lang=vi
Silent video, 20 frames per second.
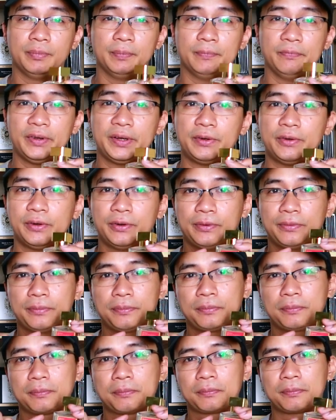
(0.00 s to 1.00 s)
về độ
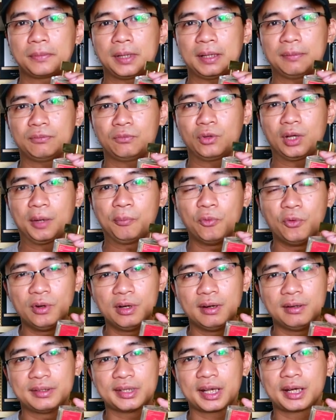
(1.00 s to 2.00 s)
bám tỏa mùi
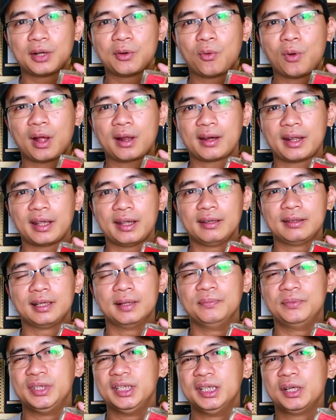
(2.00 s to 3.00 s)
hương chai nước hoa này
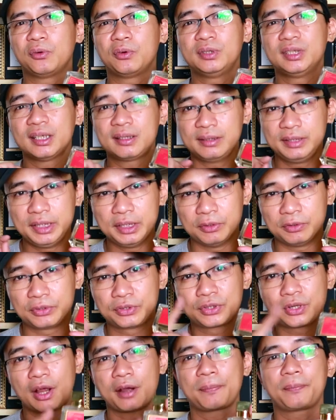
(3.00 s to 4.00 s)
thậm chí đã có rất nhiều
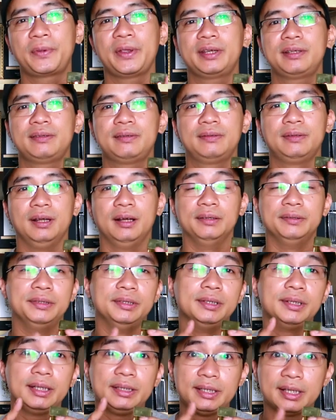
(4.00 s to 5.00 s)
topic ở
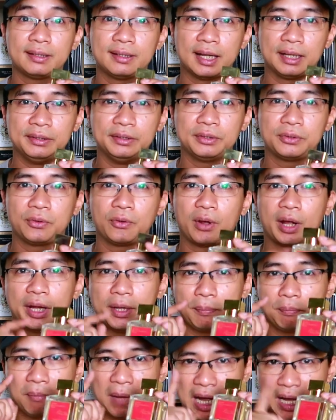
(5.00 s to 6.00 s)
những cái diễn đàn nước
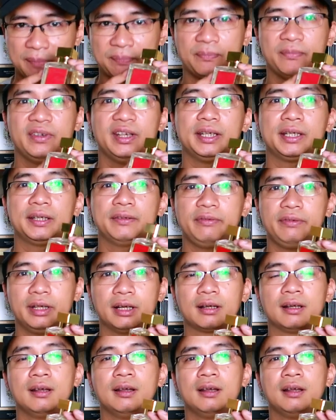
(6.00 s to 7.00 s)
ngoài bàn về cái
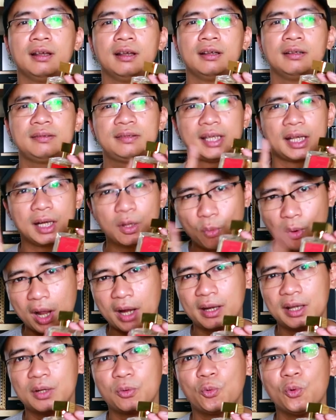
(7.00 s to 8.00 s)
việc chai nước
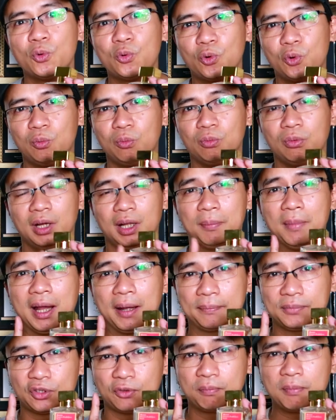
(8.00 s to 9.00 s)
hoa này cuối cùng là
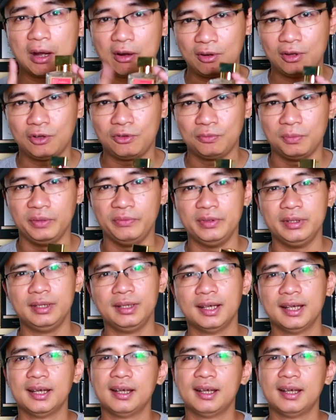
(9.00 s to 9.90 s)
bám trong bao lâu, bởi vì